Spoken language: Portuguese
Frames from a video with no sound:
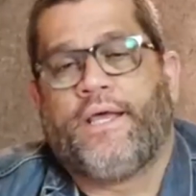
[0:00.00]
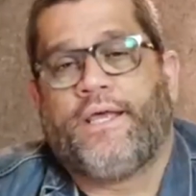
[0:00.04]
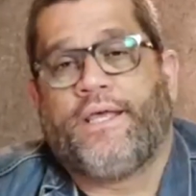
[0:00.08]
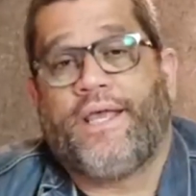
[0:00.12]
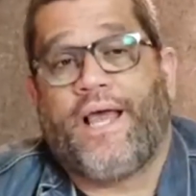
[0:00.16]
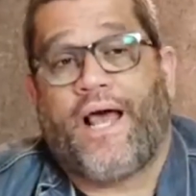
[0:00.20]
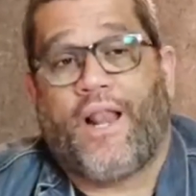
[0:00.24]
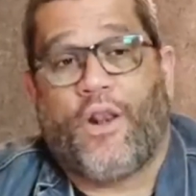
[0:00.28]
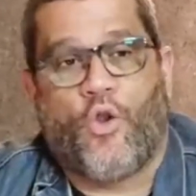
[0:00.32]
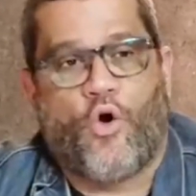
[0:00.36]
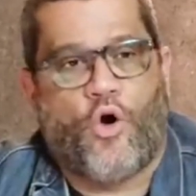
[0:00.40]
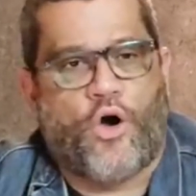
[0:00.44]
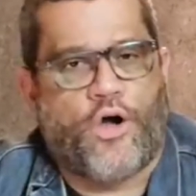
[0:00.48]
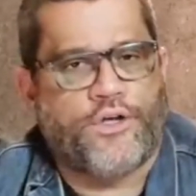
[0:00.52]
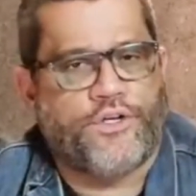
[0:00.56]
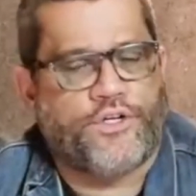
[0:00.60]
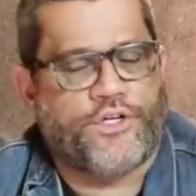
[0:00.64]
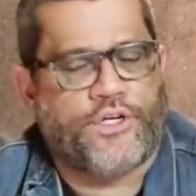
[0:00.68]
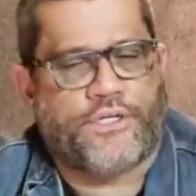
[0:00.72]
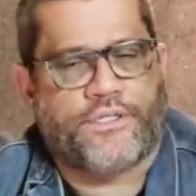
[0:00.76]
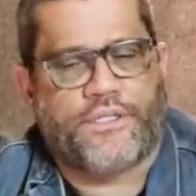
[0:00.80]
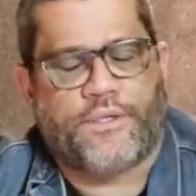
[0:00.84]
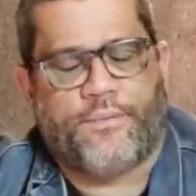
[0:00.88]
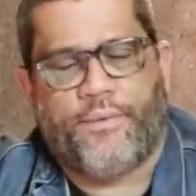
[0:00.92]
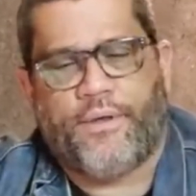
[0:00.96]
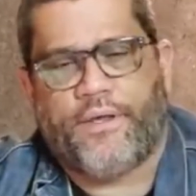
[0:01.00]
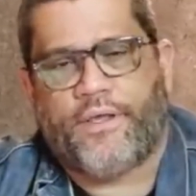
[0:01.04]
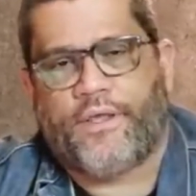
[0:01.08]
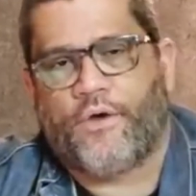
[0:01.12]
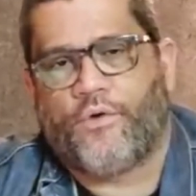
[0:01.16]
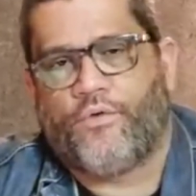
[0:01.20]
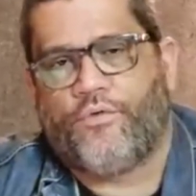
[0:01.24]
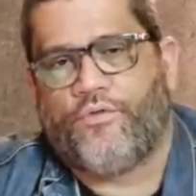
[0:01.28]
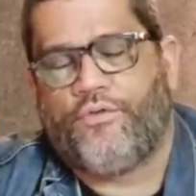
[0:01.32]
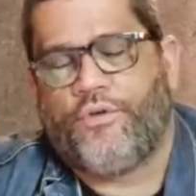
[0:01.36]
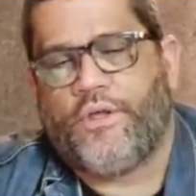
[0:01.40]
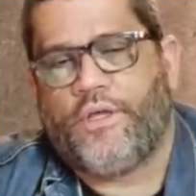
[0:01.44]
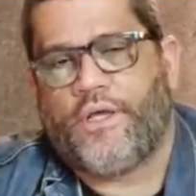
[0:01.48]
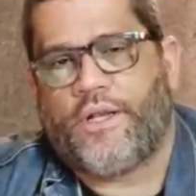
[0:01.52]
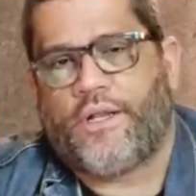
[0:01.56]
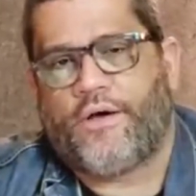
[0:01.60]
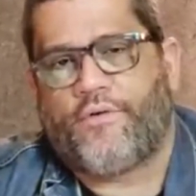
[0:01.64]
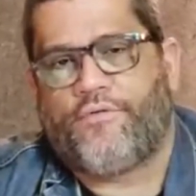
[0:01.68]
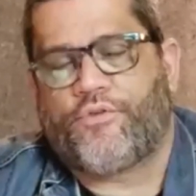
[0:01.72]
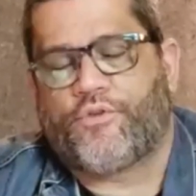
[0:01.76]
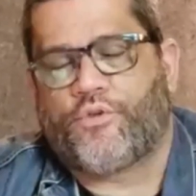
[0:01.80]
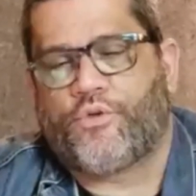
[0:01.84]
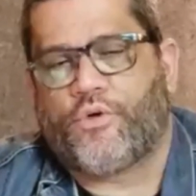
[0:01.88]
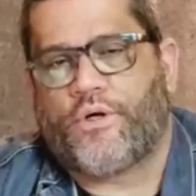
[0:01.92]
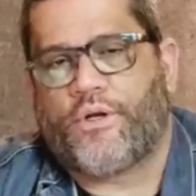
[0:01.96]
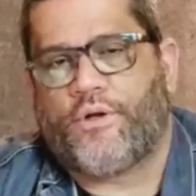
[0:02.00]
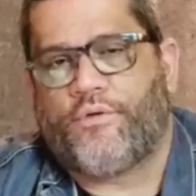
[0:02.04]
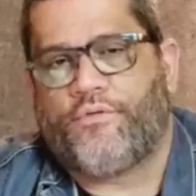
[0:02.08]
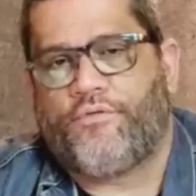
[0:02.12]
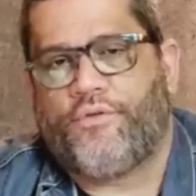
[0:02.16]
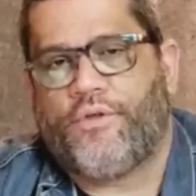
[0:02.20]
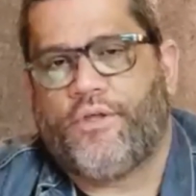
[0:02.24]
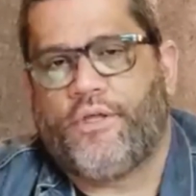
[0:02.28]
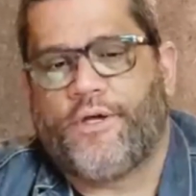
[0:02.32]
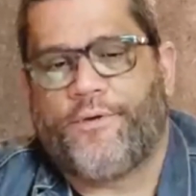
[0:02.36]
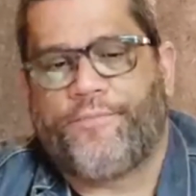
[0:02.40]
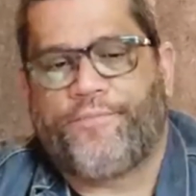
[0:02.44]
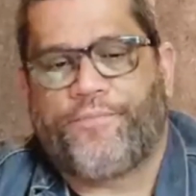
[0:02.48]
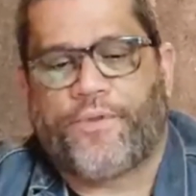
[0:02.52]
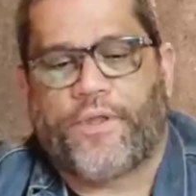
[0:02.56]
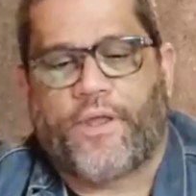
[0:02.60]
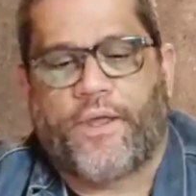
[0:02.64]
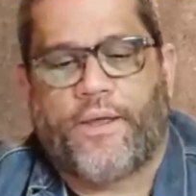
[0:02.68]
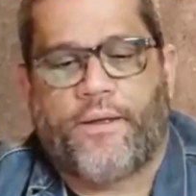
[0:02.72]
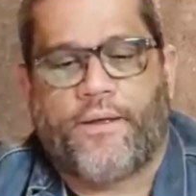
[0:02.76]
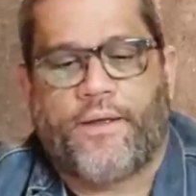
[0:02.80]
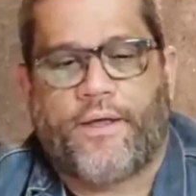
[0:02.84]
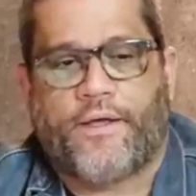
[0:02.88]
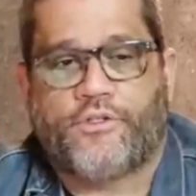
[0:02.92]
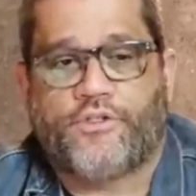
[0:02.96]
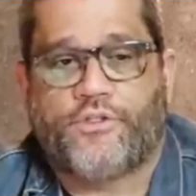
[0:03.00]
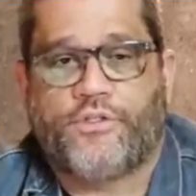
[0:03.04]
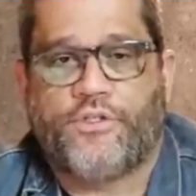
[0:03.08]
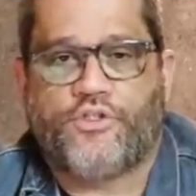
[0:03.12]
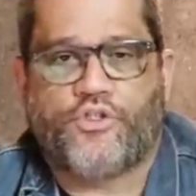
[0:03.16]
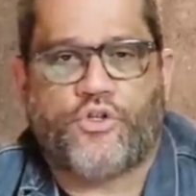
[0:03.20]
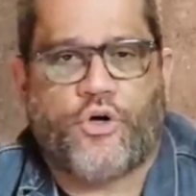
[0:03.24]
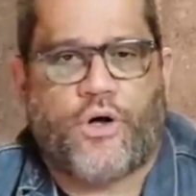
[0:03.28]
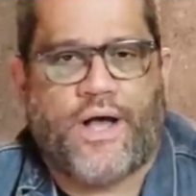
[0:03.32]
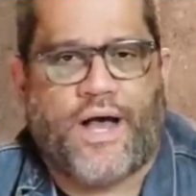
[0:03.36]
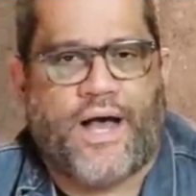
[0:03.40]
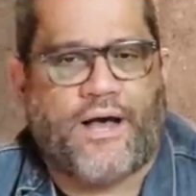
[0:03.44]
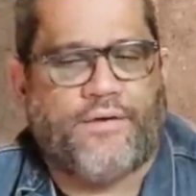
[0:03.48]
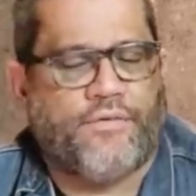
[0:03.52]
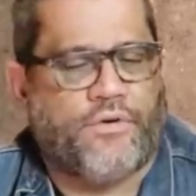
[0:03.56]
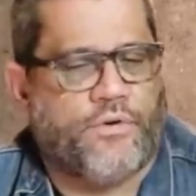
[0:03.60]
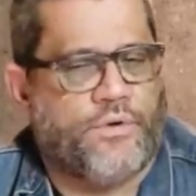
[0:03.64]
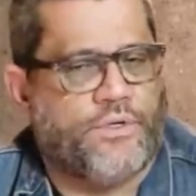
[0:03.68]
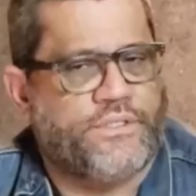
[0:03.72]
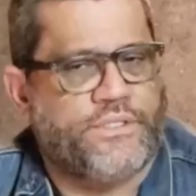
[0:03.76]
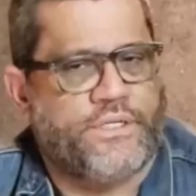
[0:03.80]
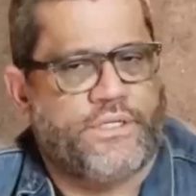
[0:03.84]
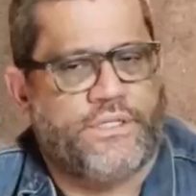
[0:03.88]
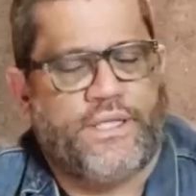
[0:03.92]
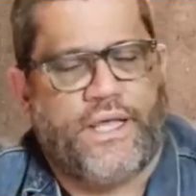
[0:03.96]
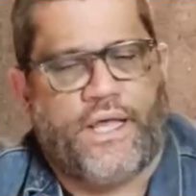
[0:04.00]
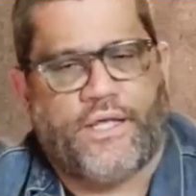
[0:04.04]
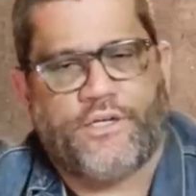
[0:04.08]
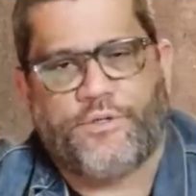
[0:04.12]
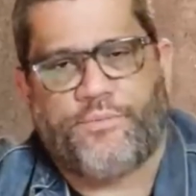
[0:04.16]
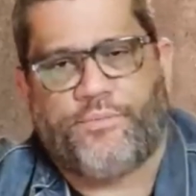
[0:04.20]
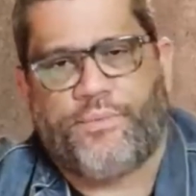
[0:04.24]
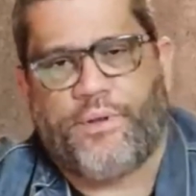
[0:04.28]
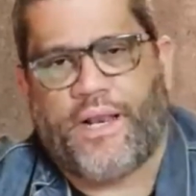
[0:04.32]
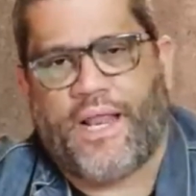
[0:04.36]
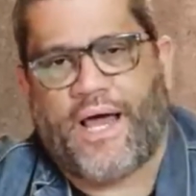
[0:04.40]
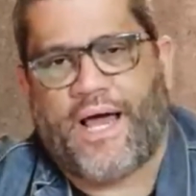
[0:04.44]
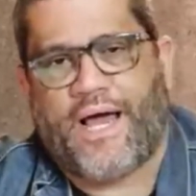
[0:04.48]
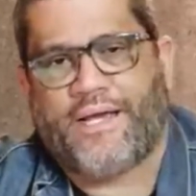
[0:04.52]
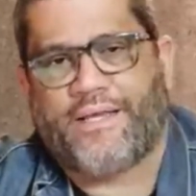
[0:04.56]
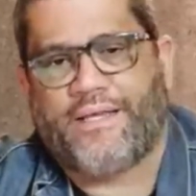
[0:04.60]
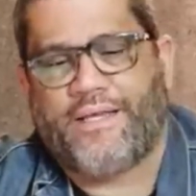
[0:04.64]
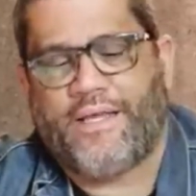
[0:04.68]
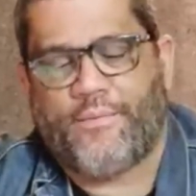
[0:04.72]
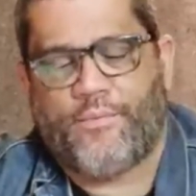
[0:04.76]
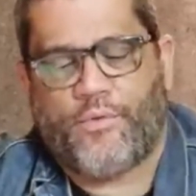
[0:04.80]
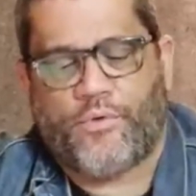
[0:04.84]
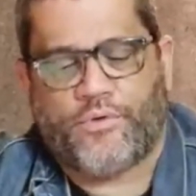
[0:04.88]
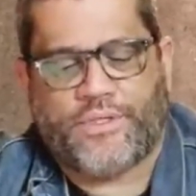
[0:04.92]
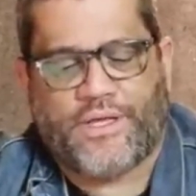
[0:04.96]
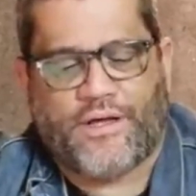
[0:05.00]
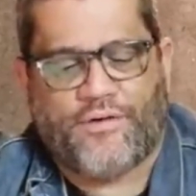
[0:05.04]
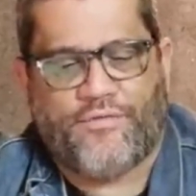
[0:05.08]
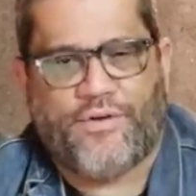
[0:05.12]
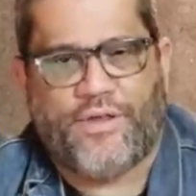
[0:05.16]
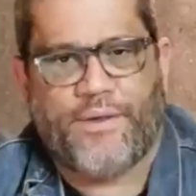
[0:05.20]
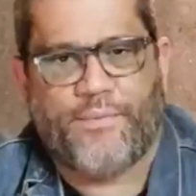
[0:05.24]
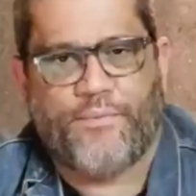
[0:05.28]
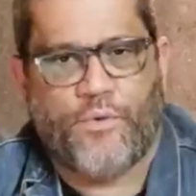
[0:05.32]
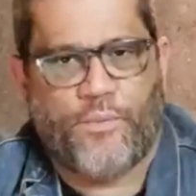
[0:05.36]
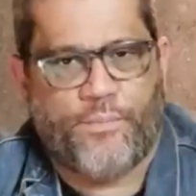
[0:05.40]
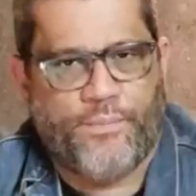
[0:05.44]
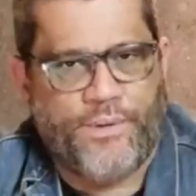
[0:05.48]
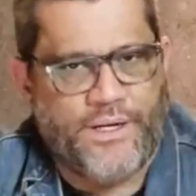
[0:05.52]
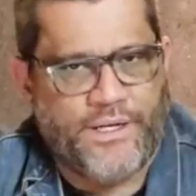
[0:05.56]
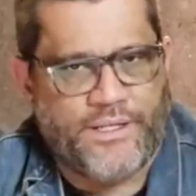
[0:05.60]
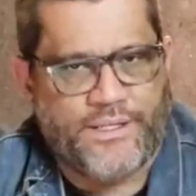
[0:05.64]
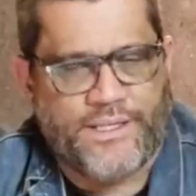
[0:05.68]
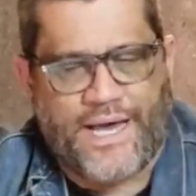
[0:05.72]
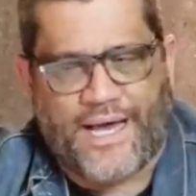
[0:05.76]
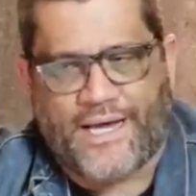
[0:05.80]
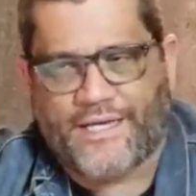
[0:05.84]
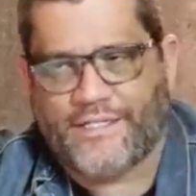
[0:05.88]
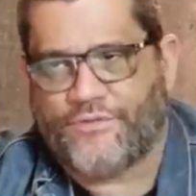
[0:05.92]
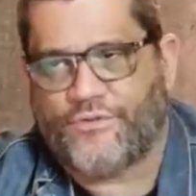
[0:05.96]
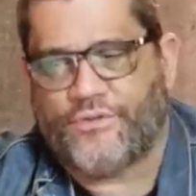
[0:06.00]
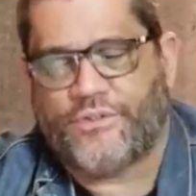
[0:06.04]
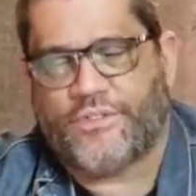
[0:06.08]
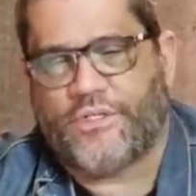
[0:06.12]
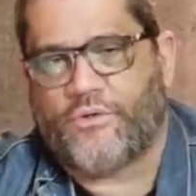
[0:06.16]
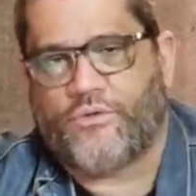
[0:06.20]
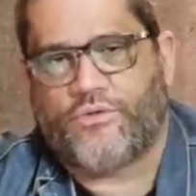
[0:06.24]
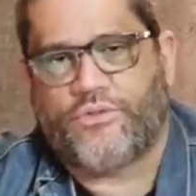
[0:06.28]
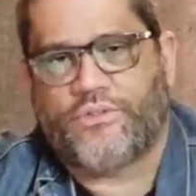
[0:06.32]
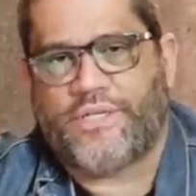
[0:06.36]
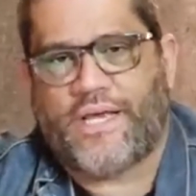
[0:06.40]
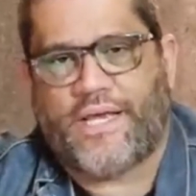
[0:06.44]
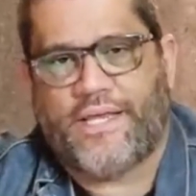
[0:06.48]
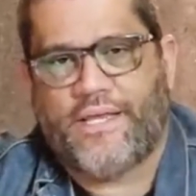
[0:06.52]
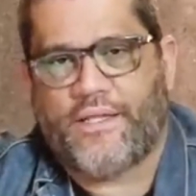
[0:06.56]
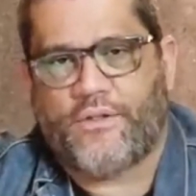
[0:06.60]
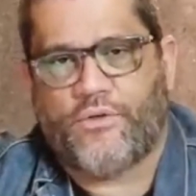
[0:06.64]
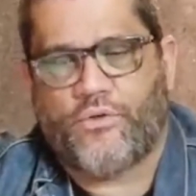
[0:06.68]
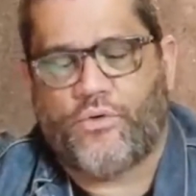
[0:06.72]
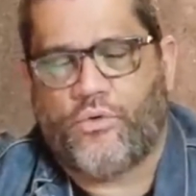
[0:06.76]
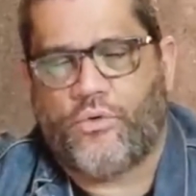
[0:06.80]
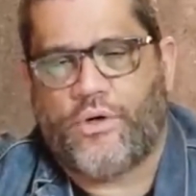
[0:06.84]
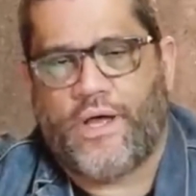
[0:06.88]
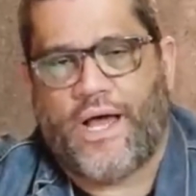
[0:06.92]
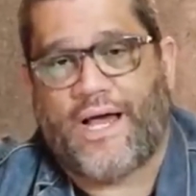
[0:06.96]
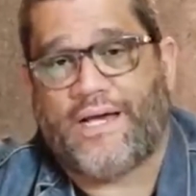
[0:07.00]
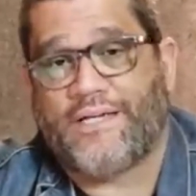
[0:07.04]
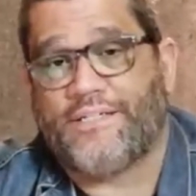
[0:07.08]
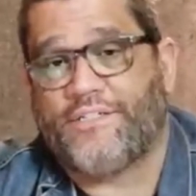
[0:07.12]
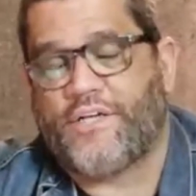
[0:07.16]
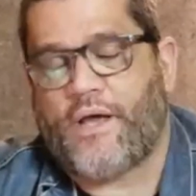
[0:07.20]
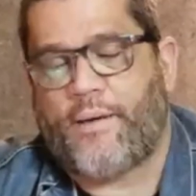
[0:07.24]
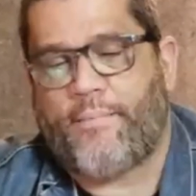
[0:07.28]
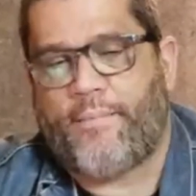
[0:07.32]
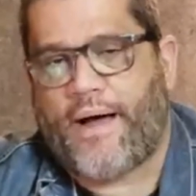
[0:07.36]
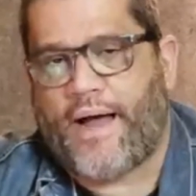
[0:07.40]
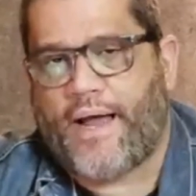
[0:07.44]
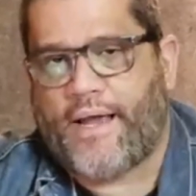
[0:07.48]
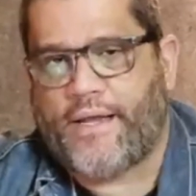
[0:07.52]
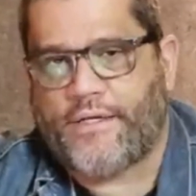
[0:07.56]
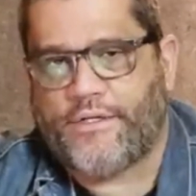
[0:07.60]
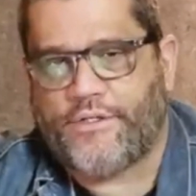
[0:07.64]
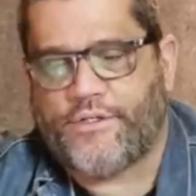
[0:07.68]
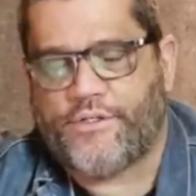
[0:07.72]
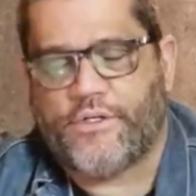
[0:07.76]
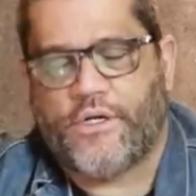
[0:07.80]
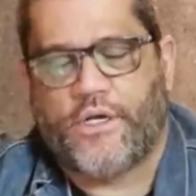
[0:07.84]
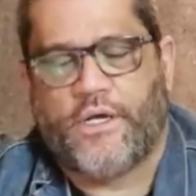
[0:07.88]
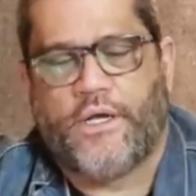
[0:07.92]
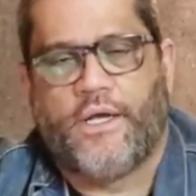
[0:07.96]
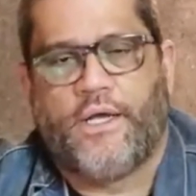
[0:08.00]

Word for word: e a lógica também que eu via na fotografia é se chocava com essa ideia de pilar que remontava à imobilidade, você não saía do lugar jamais.